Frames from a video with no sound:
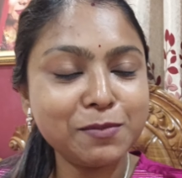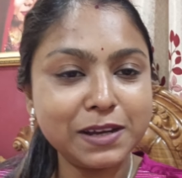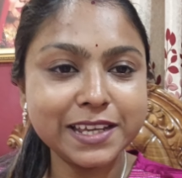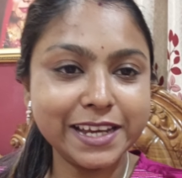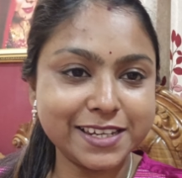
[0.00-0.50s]
আমার
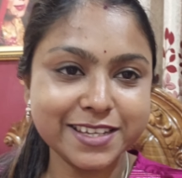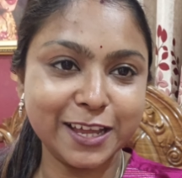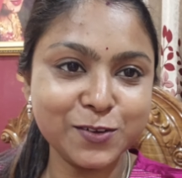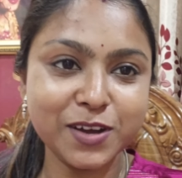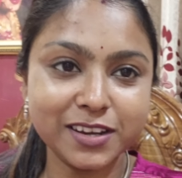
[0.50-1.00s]
কেটে
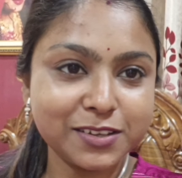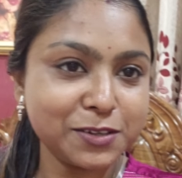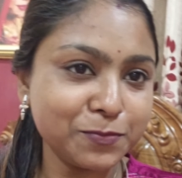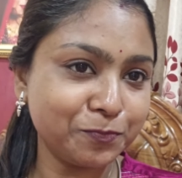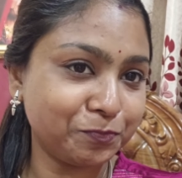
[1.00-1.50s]
গেল আর
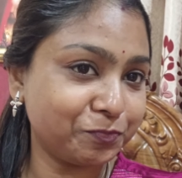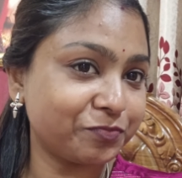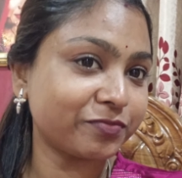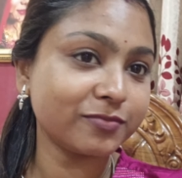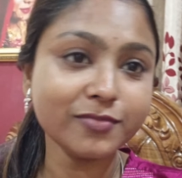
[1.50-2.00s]
কি
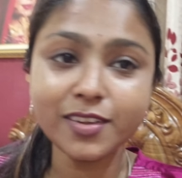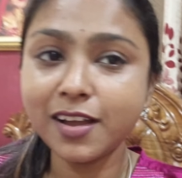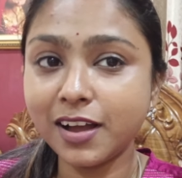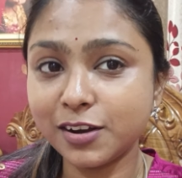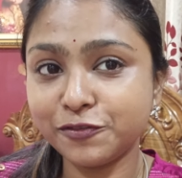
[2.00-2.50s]

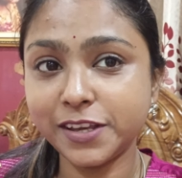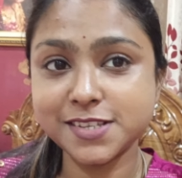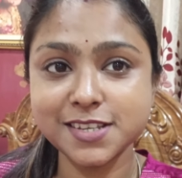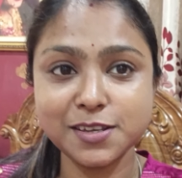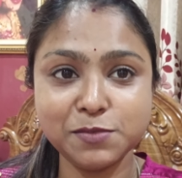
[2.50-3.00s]
আর
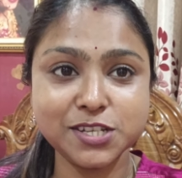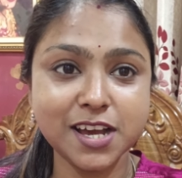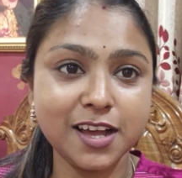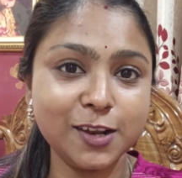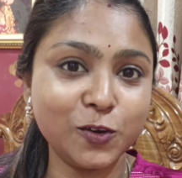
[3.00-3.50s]
ফেসে
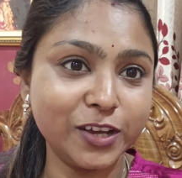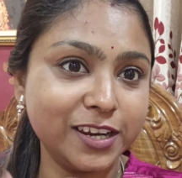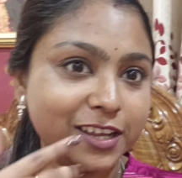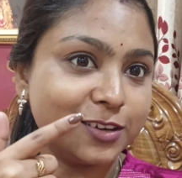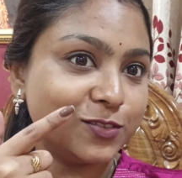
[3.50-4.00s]
বিশাল
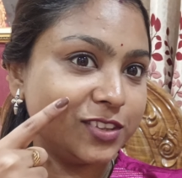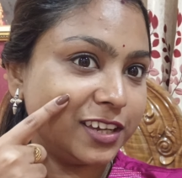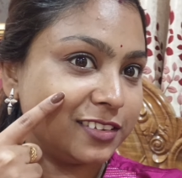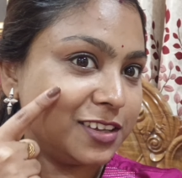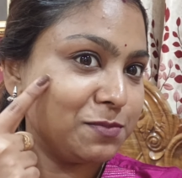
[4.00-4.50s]
অয়েল এখন
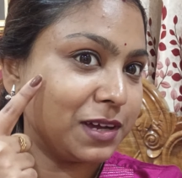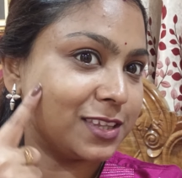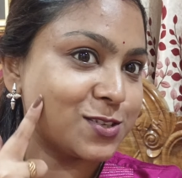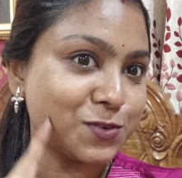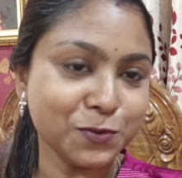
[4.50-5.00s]
দেখতেই
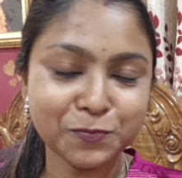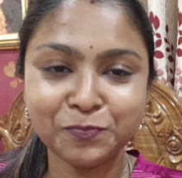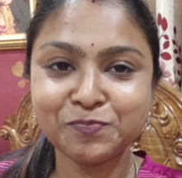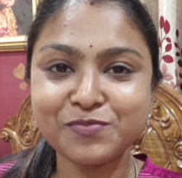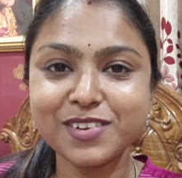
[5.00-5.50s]
পাচ্ছ
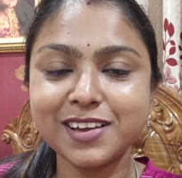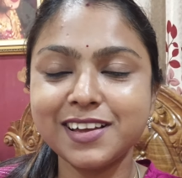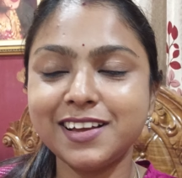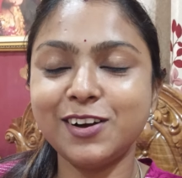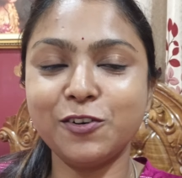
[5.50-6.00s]

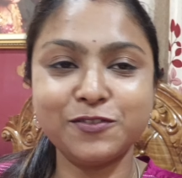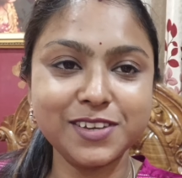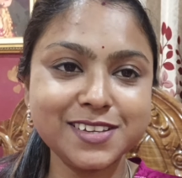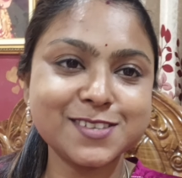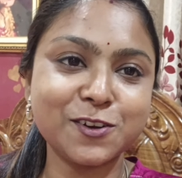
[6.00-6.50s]

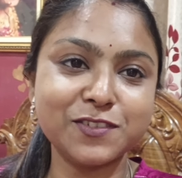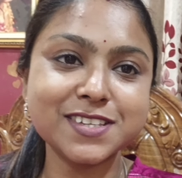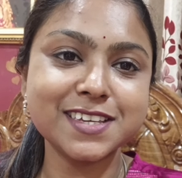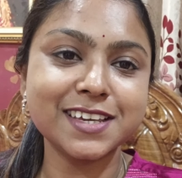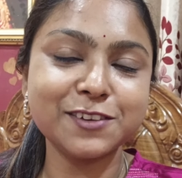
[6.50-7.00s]
অফিস অফিস
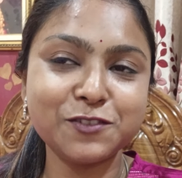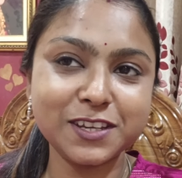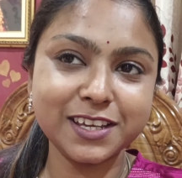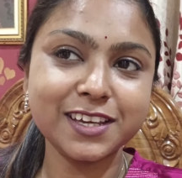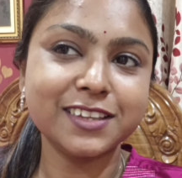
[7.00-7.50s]
থেকে
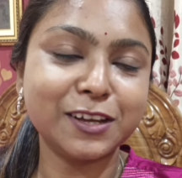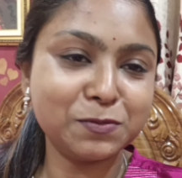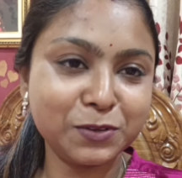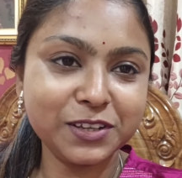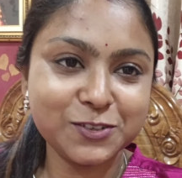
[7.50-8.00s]
ফিরে
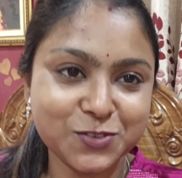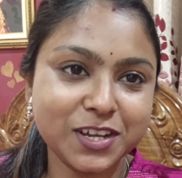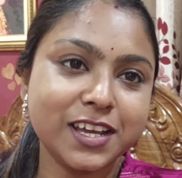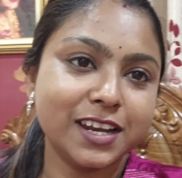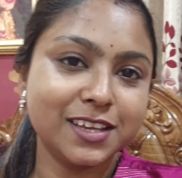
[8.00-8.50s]
তারপরে
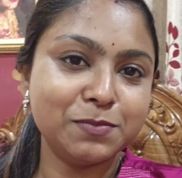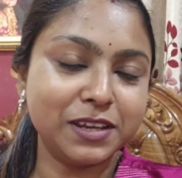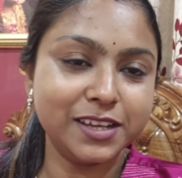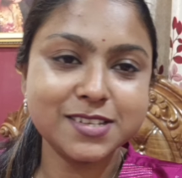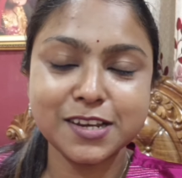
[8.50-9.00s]
একটুখানি আর কি
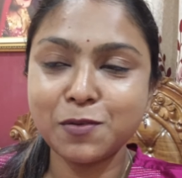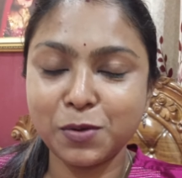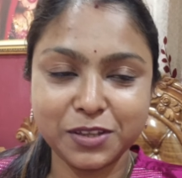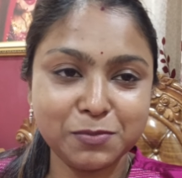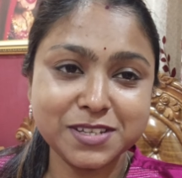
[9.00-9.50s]
বেরিয়েছিলাম
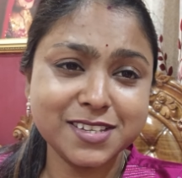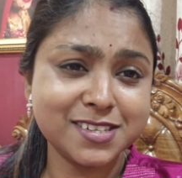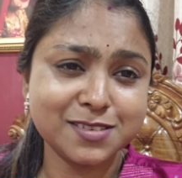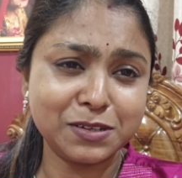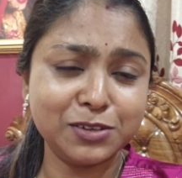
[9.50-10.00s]
হয়তো আমি জাস্ট
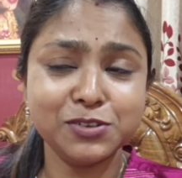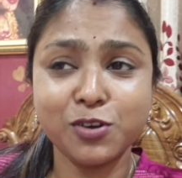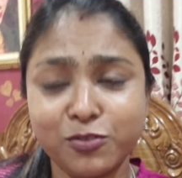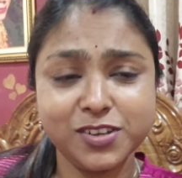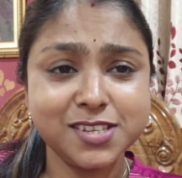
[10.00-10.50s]
মানে ওই
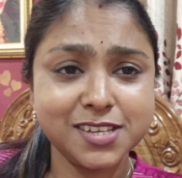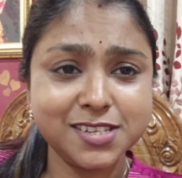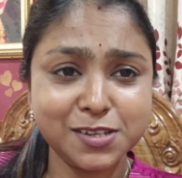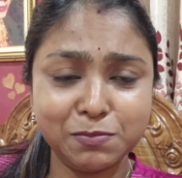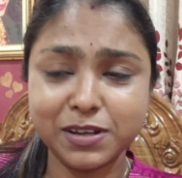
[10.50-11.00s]
অফিসের
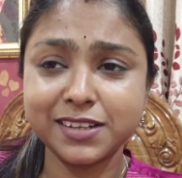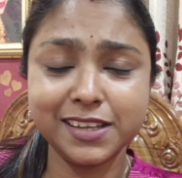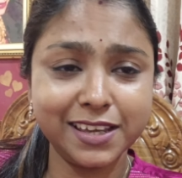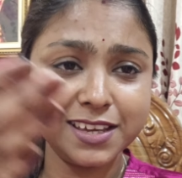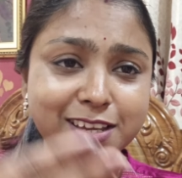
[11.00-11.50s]
চেম্বার
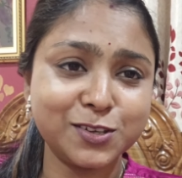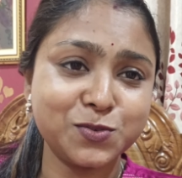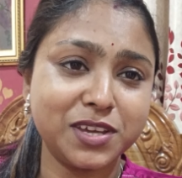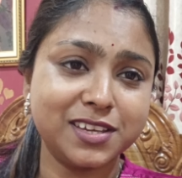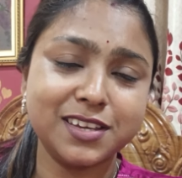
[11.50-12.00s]
থেকেই একটু
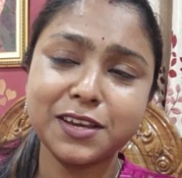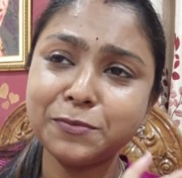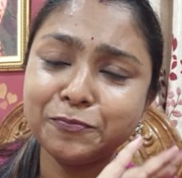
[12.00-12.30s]
এগিয়ে